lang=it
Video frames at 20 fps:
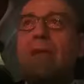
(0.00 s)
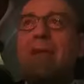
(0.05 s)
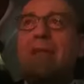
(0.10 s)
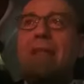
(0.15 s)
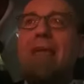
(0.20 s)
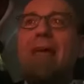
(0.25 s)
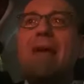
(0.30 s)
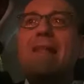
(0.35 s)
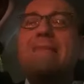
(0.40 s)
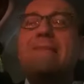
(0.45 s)

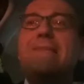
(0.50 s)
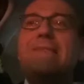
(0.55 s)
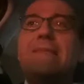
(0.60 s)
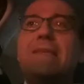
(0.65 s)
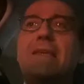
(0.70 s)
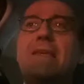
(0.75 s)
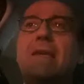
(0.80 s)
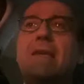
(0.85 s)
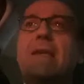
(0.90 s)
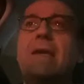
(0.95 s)

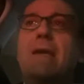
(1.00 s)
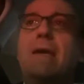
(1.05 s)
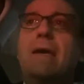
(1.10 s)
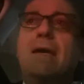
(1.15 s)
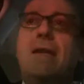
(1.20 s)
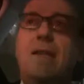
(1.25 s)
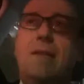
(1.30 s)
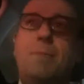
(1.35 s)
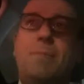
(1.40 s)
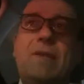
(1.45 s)
rialzi
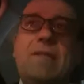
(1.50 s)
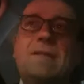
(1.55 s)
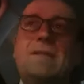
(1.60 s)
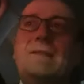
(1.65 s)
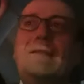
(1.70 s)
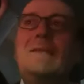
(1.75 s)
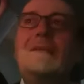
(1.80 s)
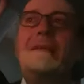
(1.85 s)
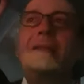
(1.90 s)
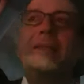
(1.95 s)

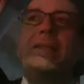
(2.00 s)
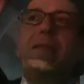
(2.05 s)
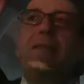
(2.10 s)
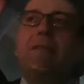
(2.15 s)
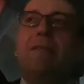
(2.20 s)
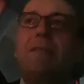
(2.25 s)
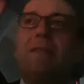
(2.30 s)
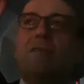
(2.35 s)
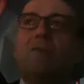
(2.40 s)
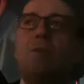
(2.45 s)
repentini
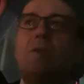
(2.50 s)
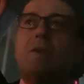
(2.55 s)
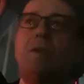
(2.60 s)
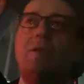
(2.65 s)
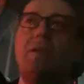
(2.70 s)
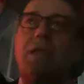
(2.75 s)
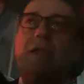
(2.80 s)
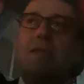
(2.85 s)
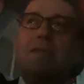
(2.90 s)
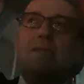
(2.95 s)
del tasso di
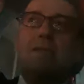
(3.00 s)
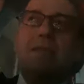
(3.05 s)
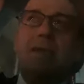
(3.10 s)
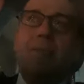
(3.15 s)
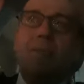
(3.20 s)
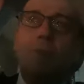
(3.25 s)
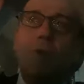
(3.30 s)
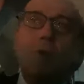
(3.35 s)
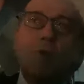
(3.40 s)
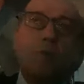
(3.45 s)
interesse
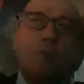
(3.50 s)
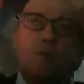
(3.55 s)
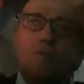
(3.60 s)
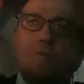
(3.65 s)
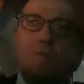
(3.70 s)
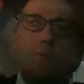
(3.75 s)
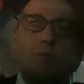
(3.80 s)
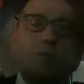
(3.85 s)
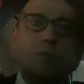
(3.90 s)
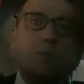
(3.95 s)
che poi
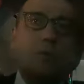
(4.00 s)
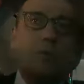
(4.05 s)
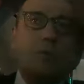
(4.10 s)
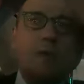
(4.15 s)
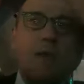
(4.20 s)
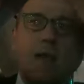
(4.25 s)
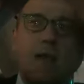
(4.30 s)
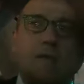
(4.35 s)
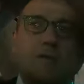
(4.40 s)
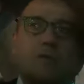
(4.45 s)

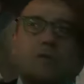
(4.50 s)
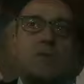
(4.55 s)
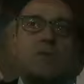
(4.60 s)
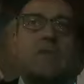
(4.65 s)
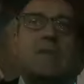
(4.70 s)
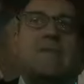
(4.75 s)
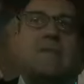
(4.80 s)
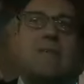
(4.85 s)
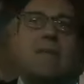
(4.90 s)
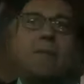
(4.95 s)
corrispondono a
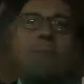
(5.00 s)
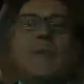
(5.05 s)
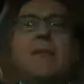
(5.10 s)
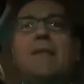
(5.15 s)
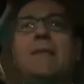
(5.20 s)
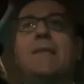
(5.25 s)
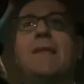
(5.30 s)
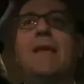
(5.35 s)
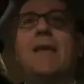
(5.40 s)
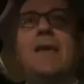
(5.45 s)

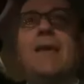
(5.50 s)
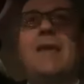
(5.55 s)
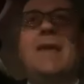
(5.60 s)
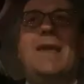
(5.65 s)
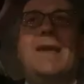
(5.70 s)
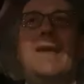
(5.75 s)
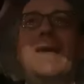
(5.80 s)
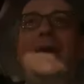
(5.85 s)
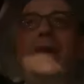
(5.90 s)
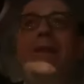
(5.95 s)

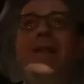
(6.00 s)
sostanzialmente